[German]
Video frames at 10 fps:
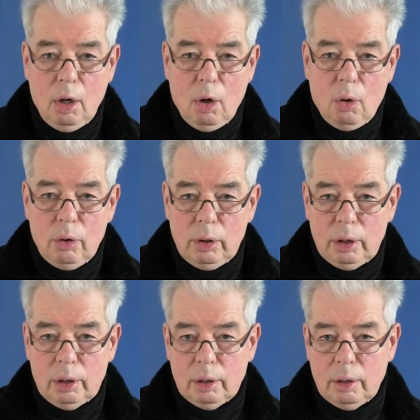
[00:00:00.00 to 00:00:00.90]

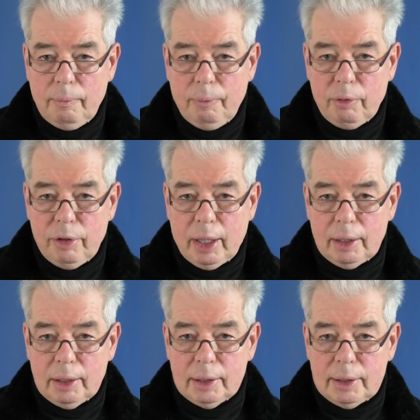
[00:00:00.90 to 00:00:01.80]
Und ähm, wir
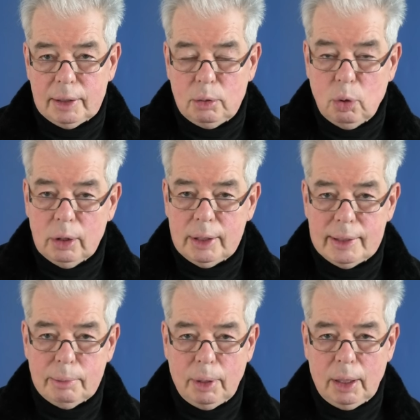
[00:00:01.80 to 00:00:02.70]
hatten es
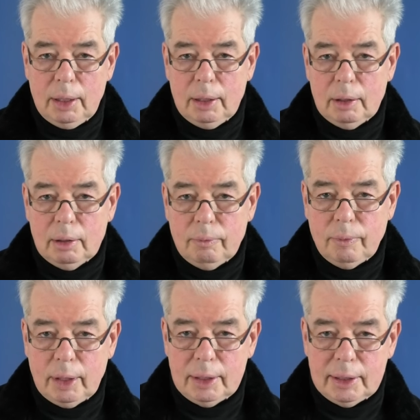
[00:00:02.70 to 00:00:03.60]
kurz mal, ähm,
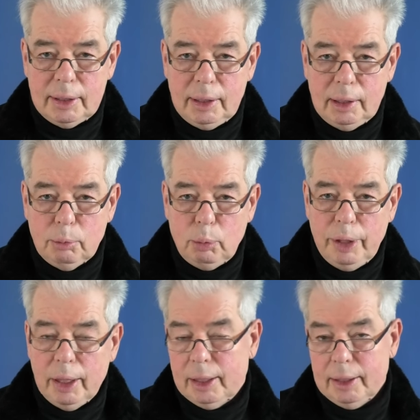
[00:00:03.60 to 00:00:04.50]
als die
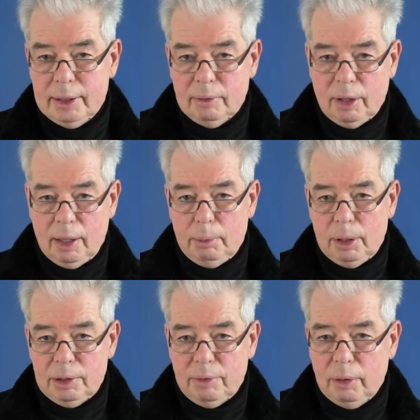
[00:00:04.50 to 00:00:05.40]
Immobilienkrise war. Aber
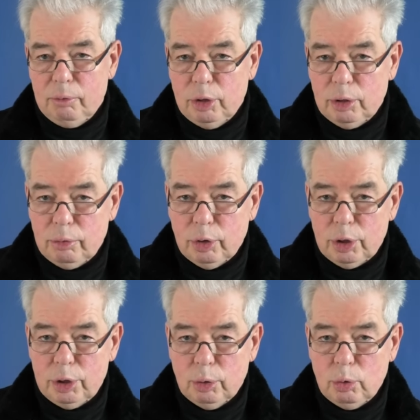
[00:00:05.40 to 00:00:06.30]
das war eben
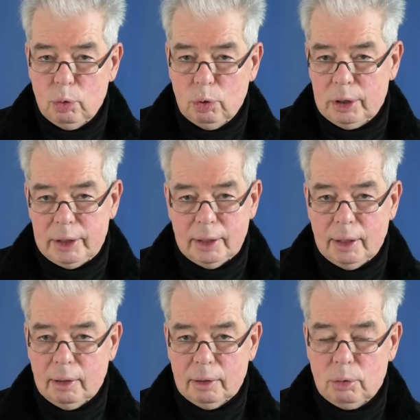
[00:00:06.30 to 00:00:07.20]
wirklich nur ein
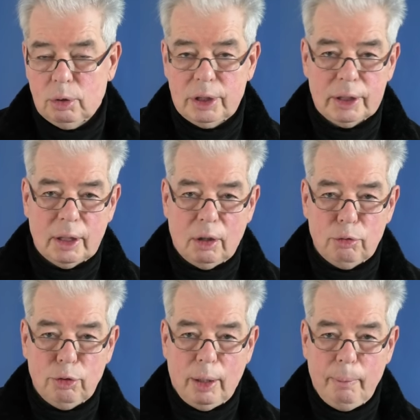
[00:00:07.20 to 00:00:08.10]
kurze, kurzes
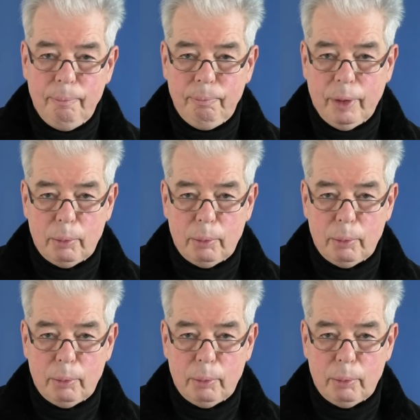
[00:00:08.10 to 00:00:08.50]
Aufflammen.